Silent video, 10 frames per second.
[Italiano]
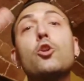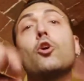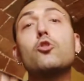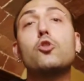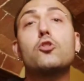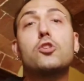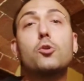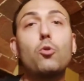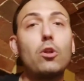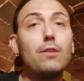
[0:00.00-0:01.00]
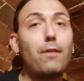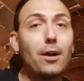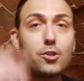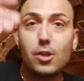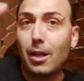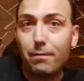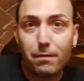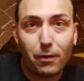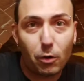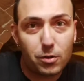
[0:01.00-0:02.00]
non sono sicuro di farcela, vi
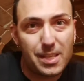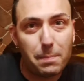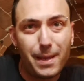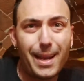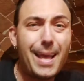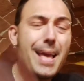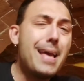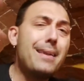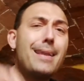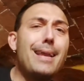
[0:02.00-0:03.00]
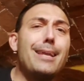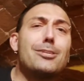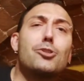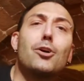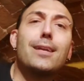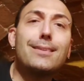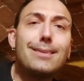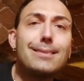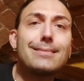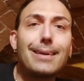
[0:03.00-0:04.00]
farò sapere nelle storie
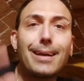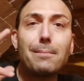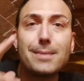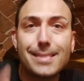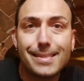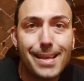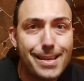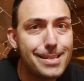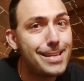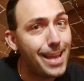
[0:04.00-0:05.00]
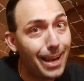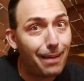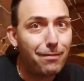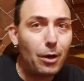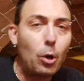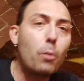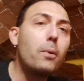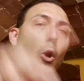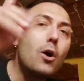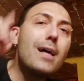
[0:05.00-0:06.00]
di Instagram se gliela farò,
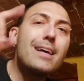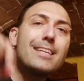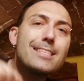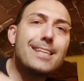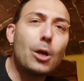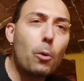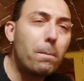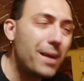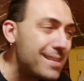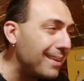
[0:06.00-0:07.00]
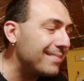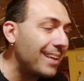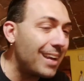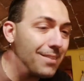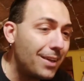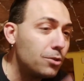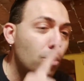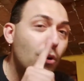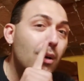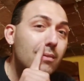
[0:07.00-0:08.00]
però sarò presente
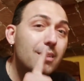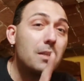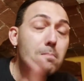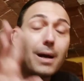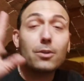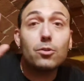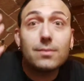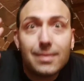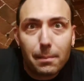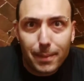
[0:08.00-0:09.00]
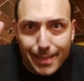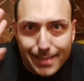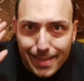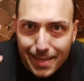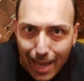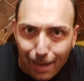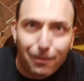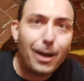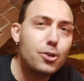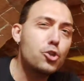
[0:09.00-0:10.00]
all'evento di Tim Burton, sempre se la
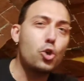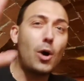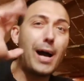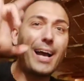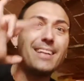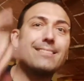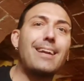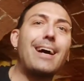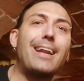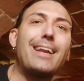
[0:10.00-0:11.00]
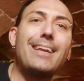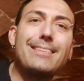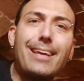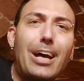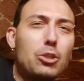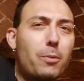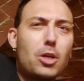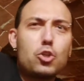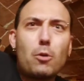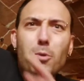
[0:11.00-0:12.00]
faccio a entrare nel teatro
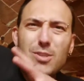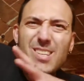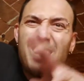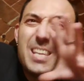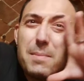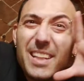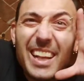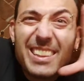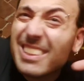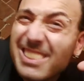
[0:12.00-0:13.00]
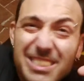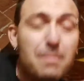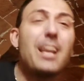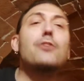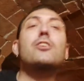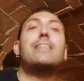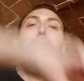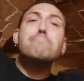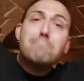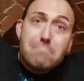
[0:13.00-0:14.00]
perché sono posti limitatissimi, la gente
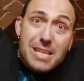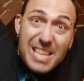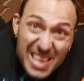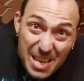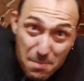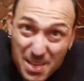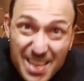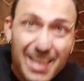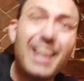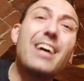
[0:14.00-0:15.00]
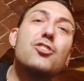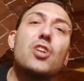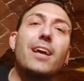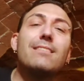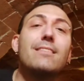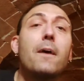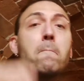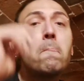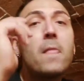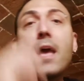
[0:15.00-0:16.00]
è mille mila la
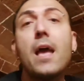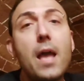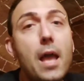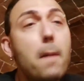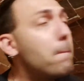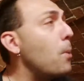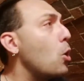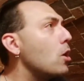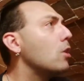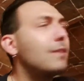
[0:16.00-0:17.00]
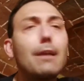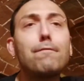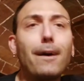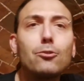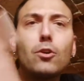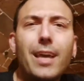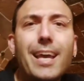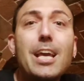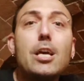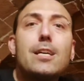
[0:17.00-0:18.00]
gente, e poi oltre al fatto
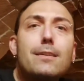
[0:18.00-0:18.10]
che